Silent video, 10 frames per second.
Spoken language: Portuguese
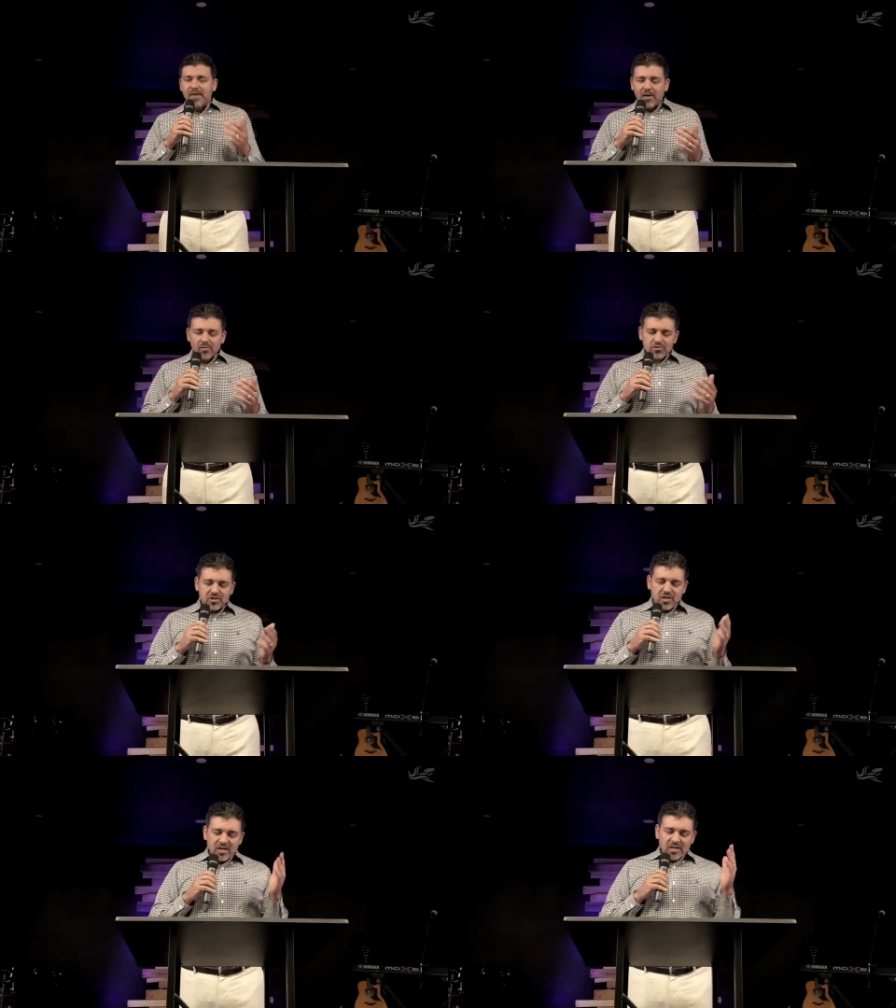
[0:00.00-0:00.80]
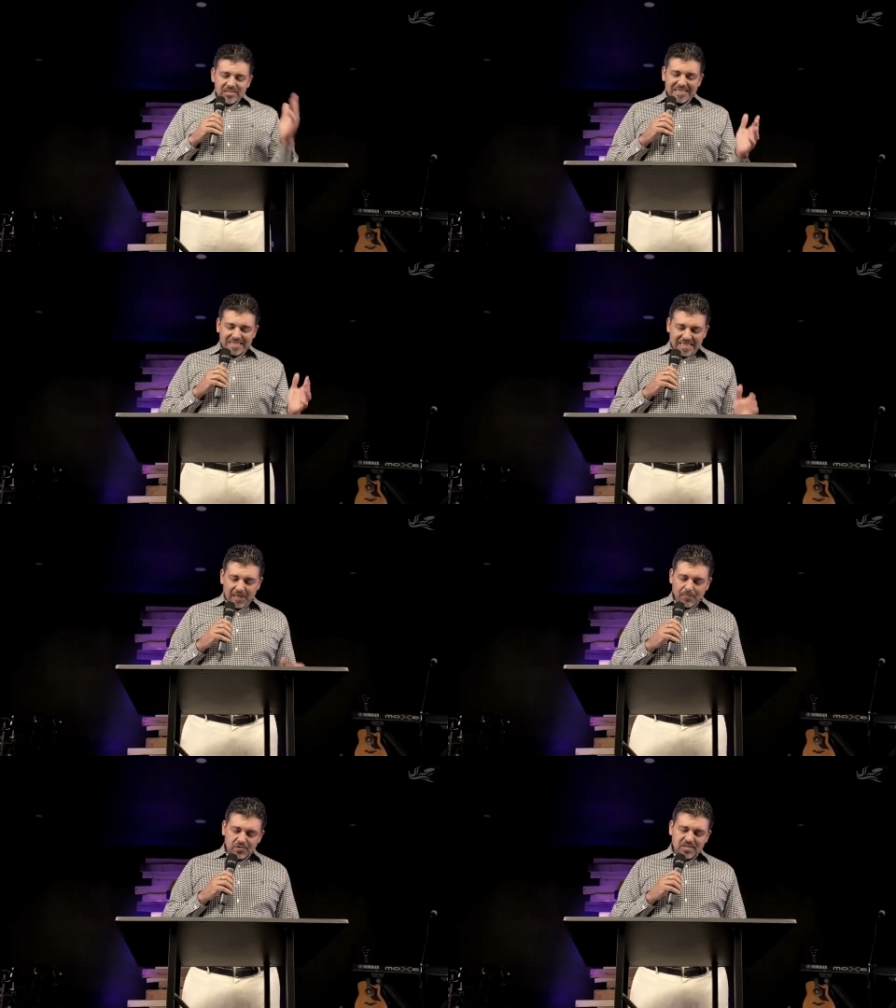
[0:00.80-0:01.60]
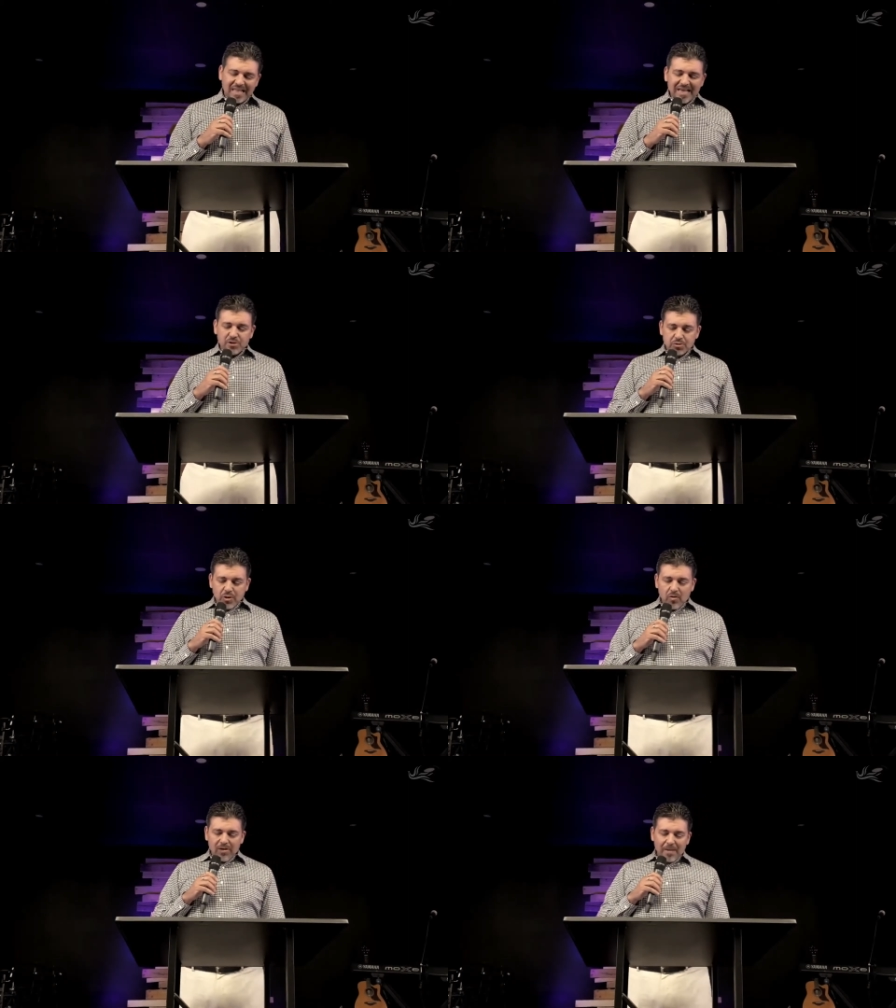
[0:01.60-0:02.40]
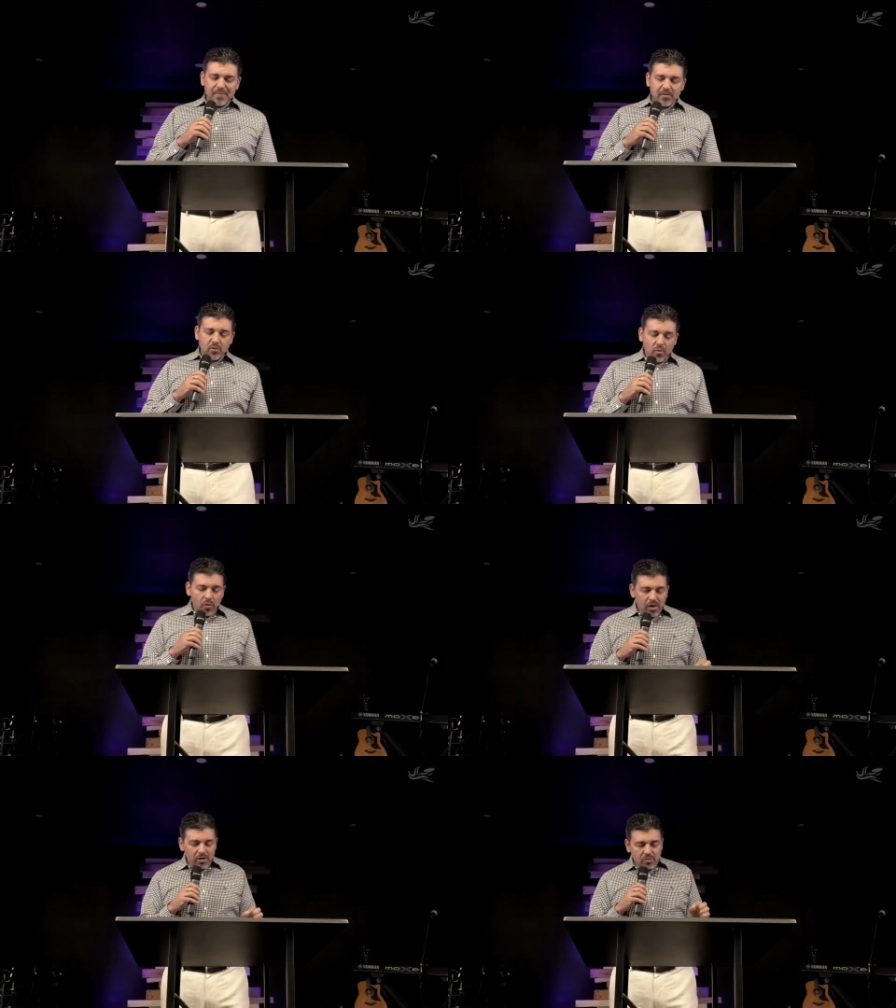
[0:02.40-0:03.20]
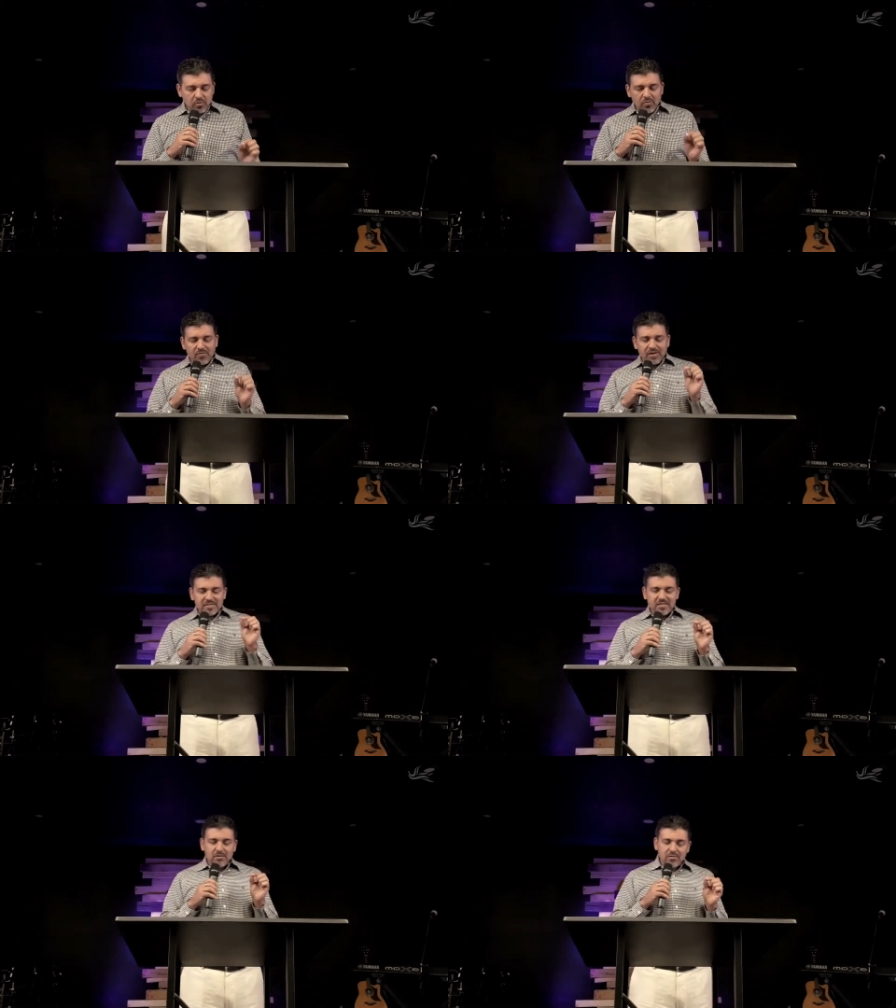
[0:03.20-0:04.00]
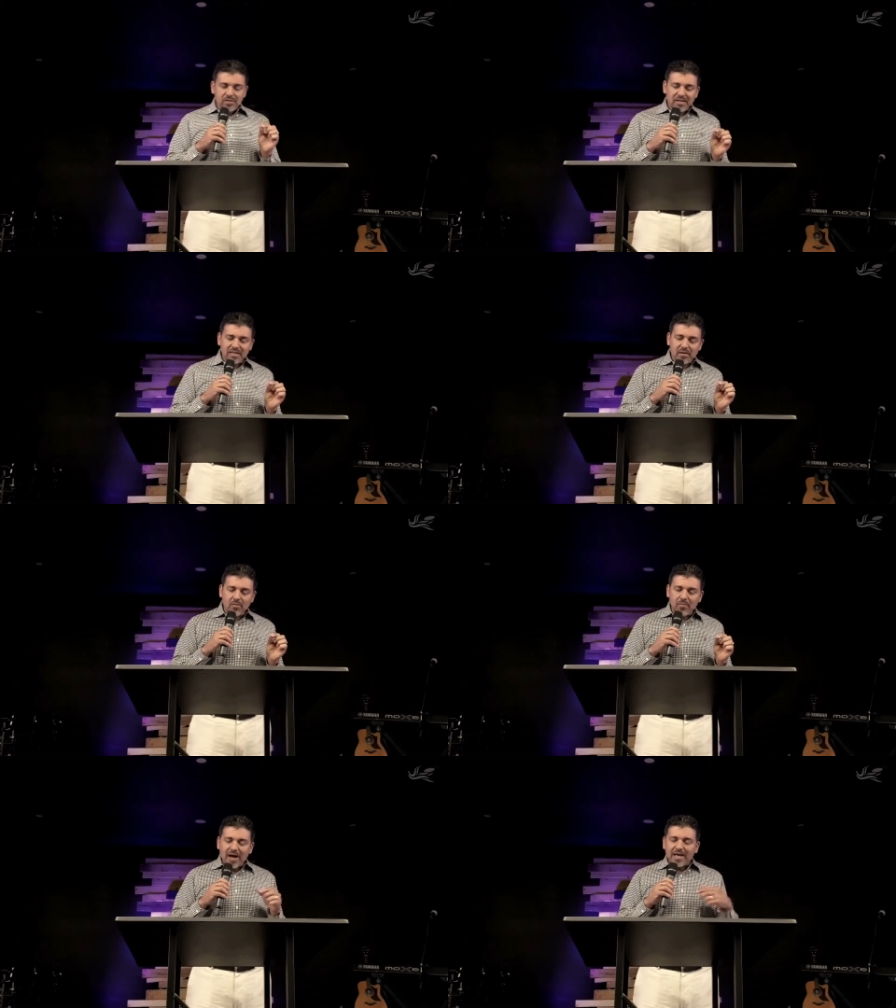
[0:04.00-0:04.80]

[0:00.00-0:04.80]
meus discípulos. Está lá em João capítulo 8, versículo 31.